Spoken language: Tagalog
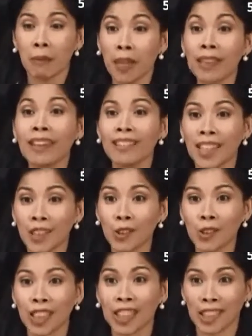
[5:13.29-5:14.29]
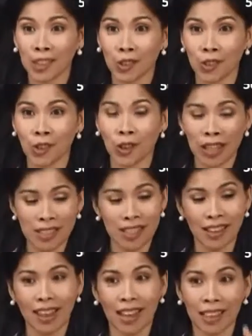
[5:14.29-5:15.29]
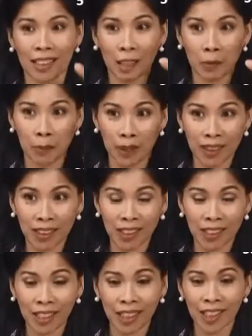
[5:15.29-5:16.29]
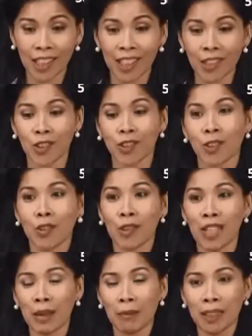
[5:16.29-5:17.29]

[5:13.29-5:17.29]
pwedeng daluyan ng dugo kasi kahit i-repair niya ng area na yon kung wala